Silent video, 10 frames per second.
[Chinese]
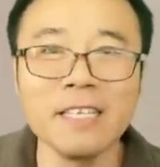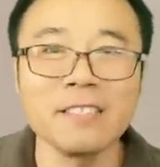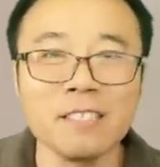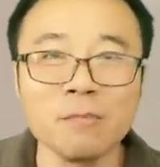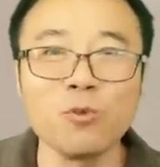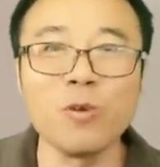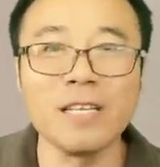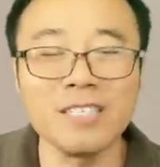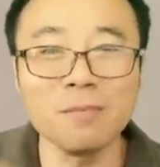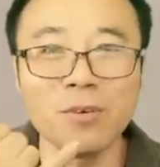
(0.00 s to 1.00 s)
硬字幕、
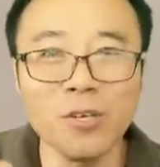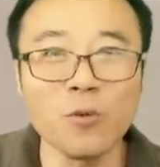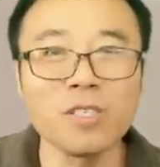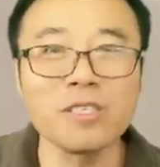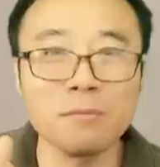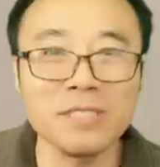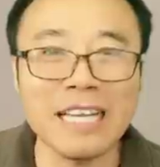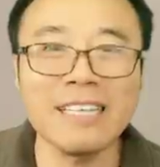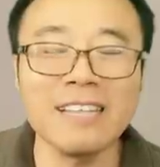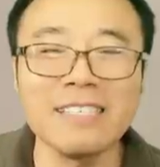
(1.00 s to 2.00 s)
软字幕、六个字幕
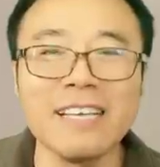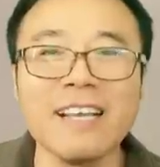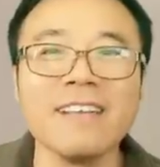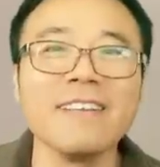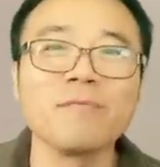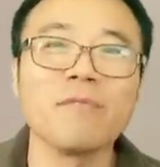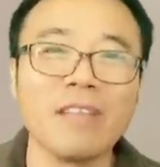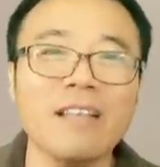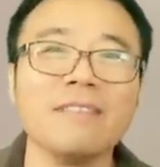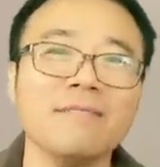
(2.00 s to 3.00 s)
加章节，
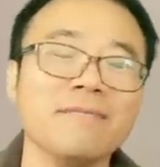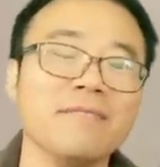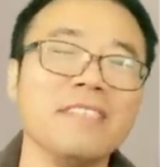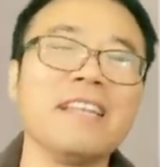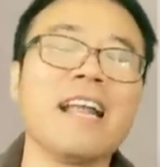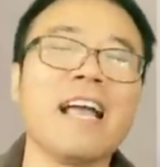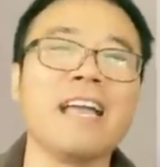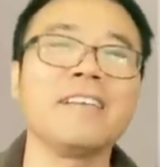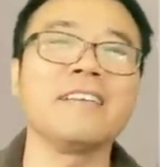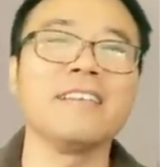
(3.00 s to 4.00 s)
依然
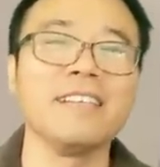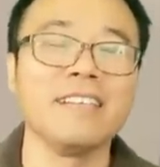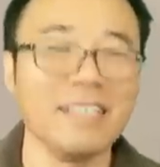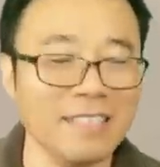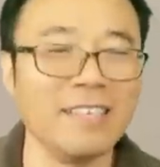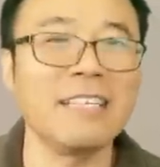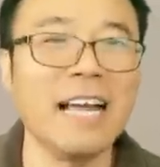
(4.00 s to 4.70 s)
还是。要